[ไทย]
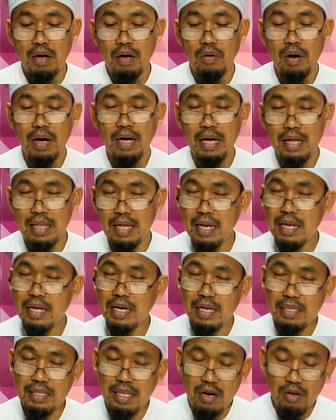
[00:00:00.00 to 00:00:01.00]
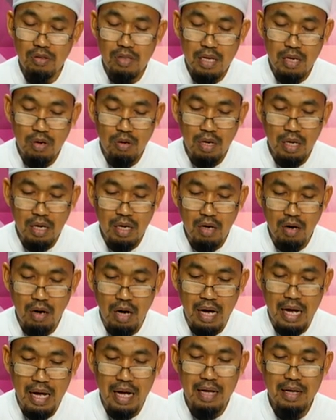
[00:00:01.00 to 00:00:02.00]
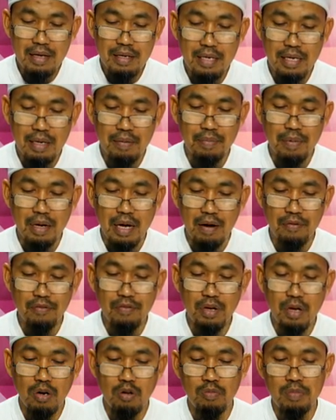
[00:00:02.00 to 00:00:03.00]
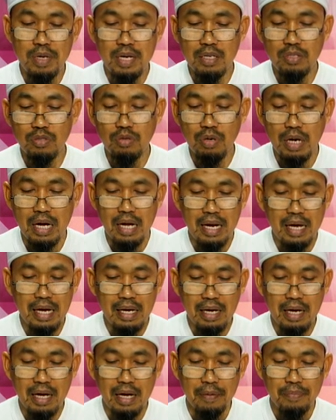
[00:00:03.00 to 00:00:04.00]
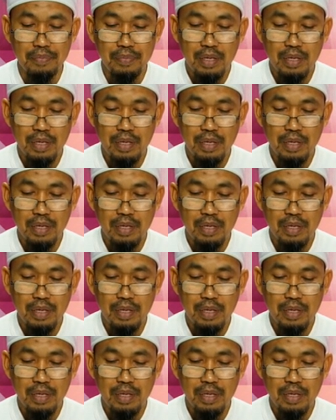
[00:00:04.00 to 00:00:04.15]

วกะซาลิกะตัรตีลุลกิรออะห์นะครับอัฟฎอลุมินัสซุรอะห์แล้วก็